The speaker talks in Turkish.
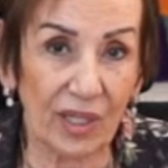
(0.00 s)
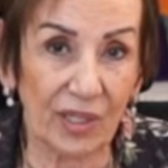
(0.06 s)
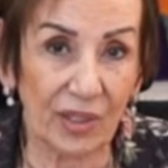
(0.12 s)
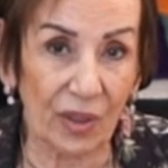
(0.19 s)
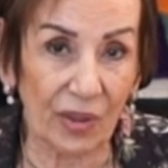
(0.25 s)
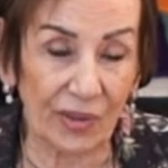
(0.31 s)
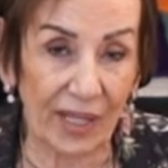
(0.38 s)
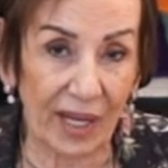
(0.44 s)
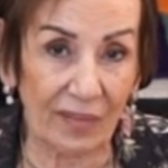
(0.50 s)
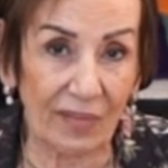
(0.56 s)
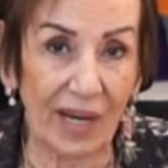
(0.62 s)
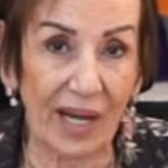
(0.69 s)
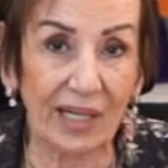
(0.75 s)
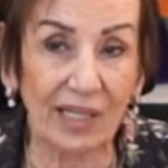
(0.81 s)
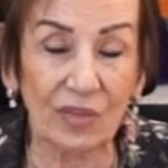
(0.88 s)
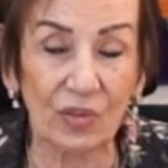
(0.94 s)

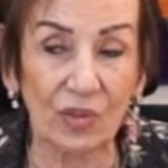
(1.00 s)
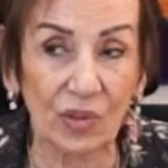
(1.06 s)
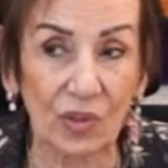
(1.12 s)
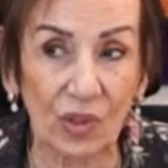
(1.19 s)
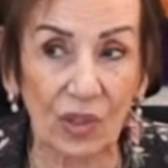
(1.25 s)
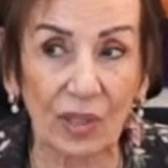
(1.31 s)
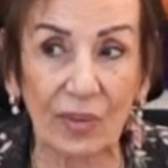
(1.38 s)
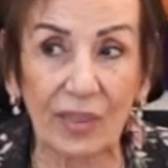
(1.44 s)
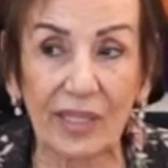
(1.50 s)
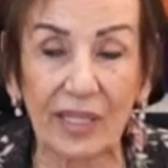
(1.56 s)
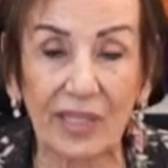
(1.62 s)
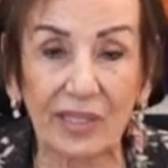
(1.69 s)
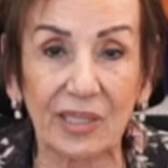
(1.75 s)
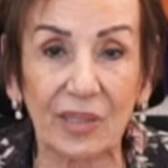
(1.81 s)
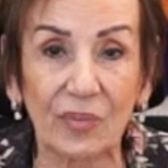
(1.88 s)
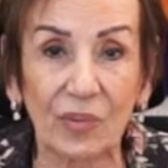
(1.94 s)
yöntemlerle bu
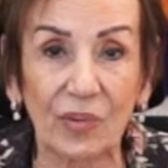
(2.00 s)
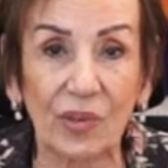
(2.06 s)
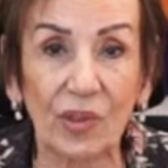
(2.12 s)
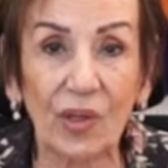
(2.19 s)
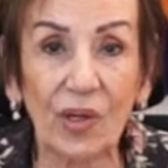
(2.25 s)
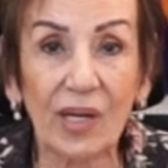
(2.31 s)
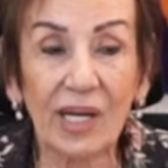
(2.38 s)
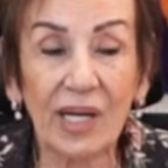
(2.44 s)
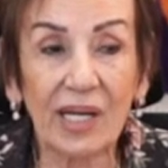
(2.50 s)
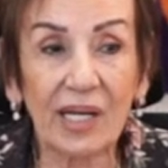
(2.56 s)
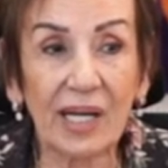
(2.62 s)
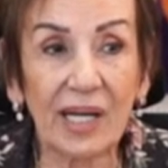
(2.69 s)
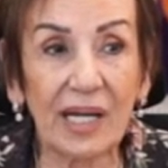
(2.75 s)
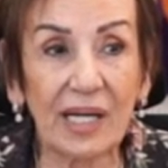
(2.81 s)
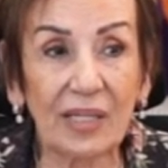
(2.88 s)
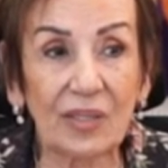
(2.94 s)
uygulamalar yapılıyor.
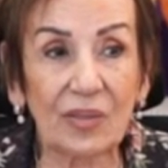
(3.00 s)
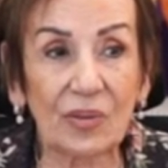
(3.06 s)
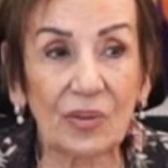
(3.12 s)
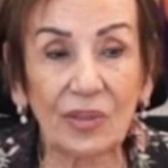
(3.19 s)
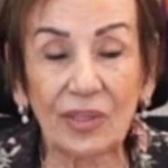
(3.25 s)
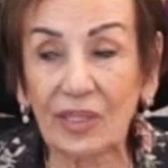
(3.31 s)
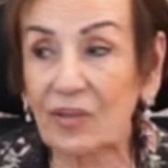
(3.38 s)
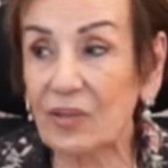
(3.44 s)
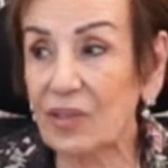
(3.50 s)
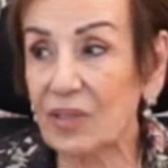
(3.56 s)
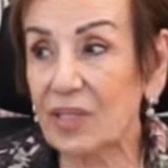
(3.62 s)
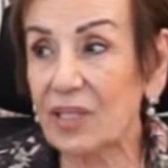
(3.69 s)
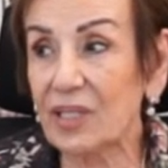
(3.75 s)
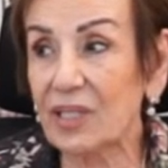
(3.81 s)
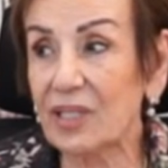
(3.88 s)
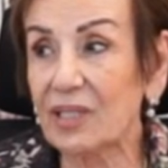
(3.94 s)
Elektronik e,
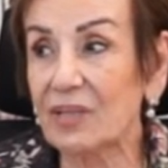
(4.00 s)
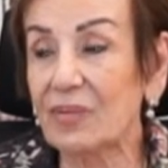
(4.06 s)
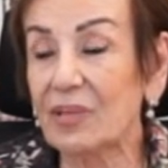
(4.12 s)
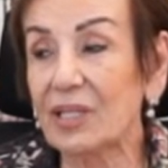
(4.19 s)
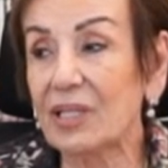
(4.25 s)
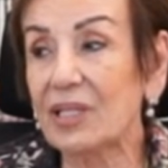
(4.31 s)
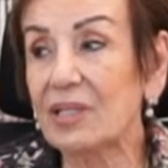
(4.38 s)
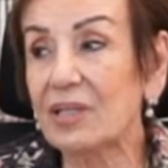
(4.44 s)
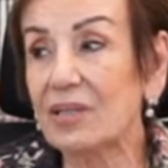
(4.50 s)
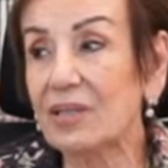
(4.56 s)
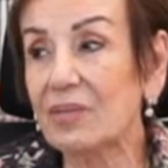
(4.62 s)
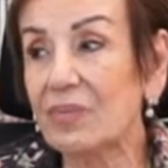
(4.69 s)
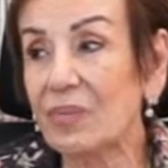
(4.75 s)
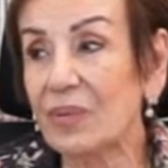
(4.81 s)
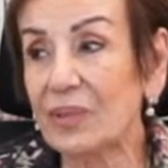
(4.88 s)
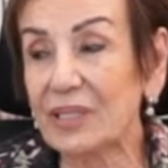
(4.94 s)

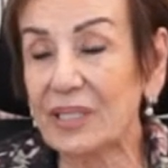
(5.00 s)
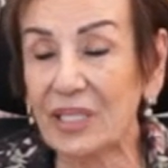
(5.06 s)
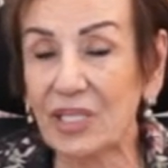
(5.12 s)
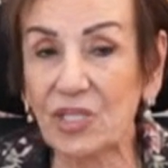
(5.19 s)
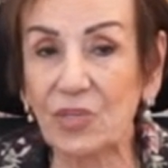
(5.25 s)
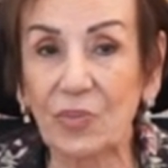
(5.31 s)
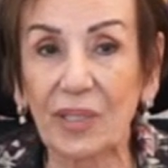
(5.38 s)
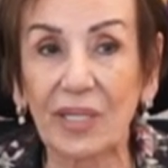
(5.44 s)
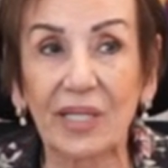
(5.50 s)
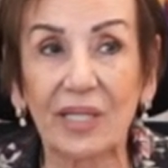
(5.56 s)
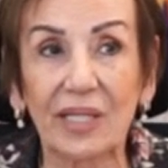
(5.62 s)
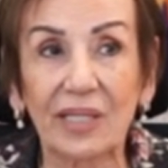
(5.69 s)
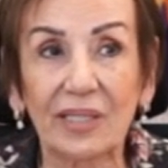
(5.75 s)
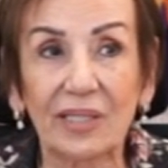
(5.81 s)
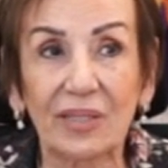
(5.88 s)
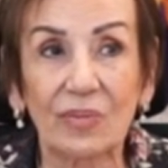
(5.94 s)
e, dikiş
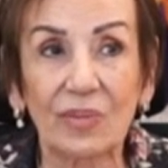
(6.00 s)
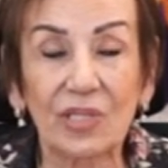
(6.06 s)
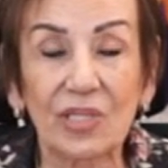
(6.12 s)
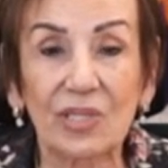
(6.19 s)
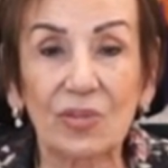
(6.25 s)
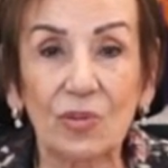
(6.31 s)
makinelerimiz,